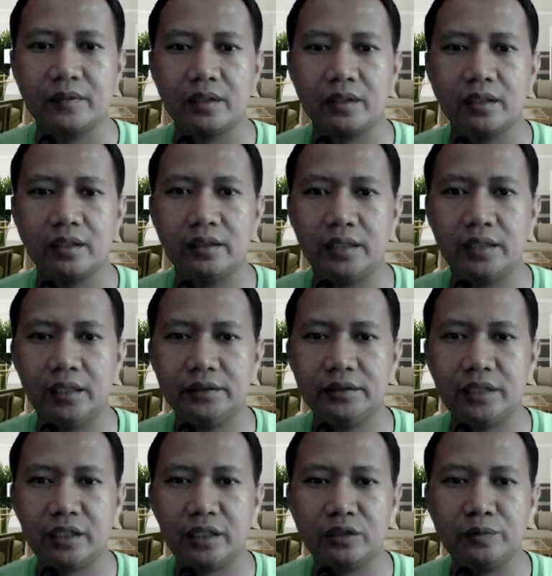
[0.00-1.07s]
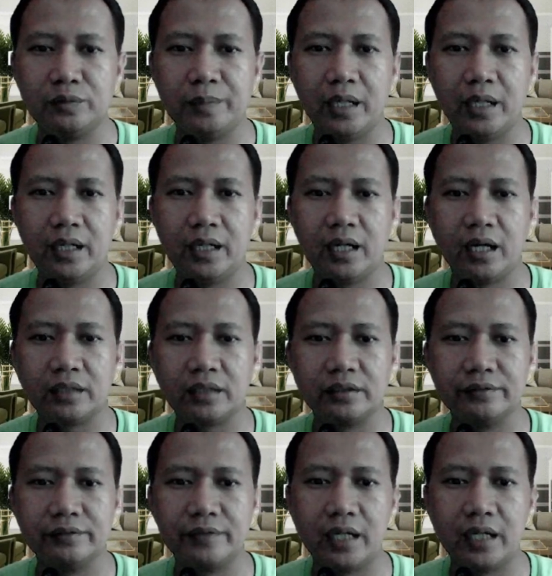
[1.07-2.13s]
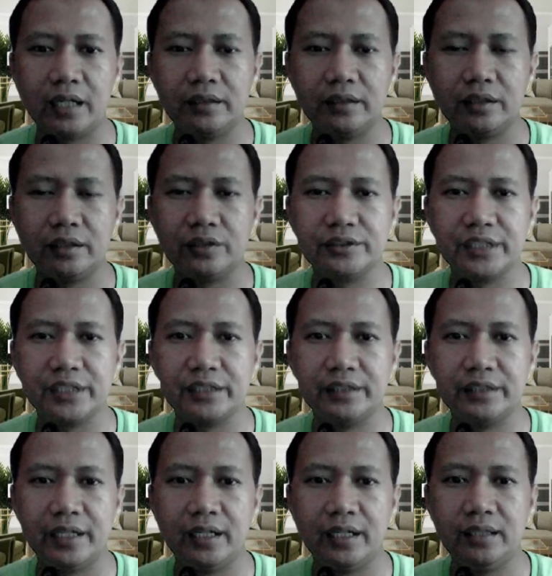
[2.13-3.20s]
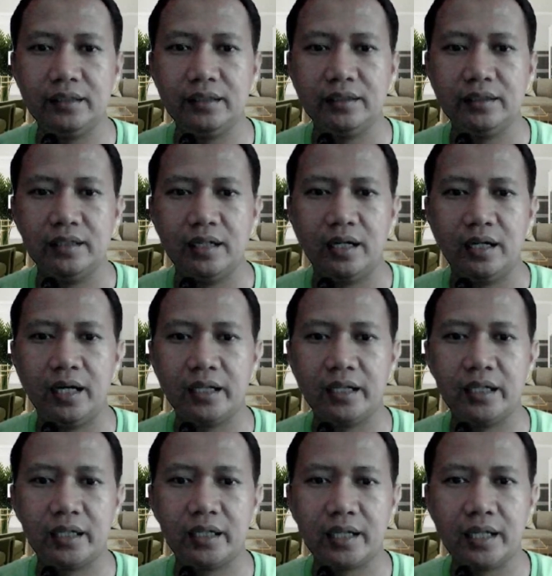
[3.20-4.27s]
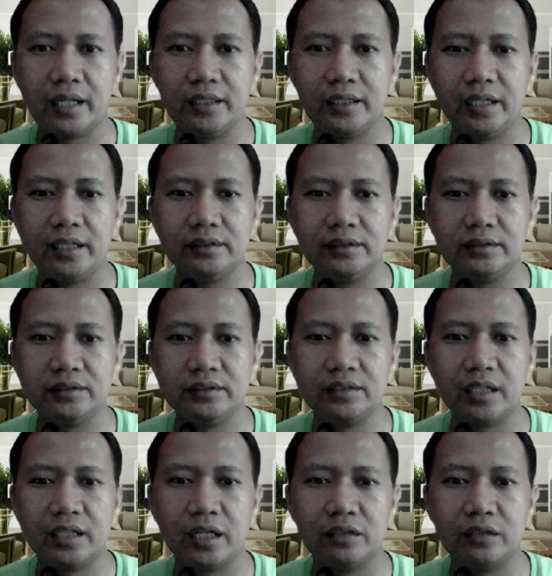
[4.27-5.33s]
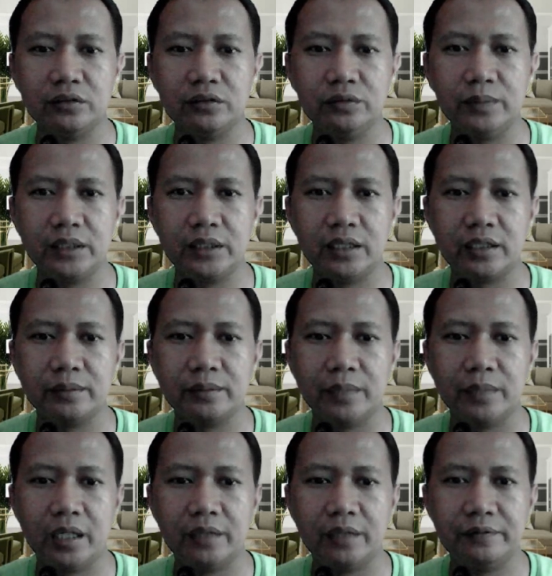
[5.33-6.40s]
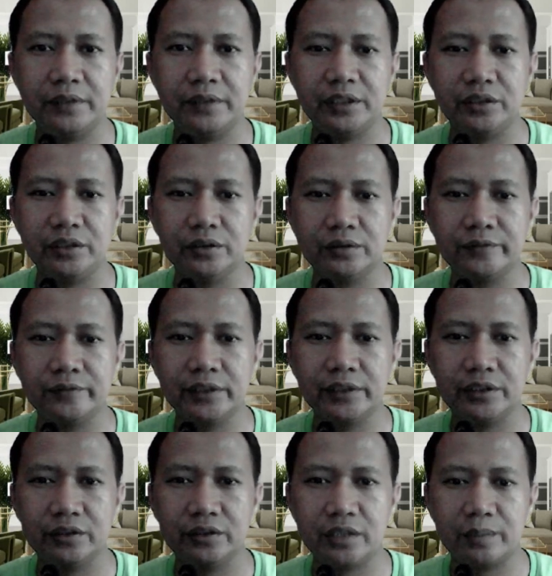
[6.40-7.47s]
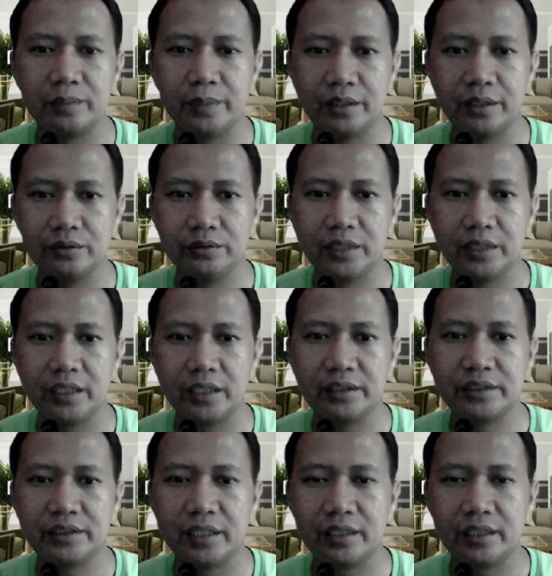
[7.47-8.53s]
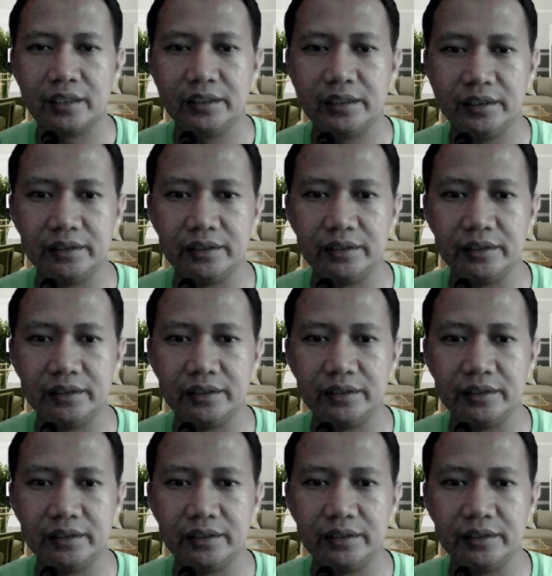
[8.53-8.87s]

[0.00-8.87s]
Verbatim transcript: Dan jangan lupa aktifkan loncengnya agar kalian selalu menerima video-video terbaru dari channel ini.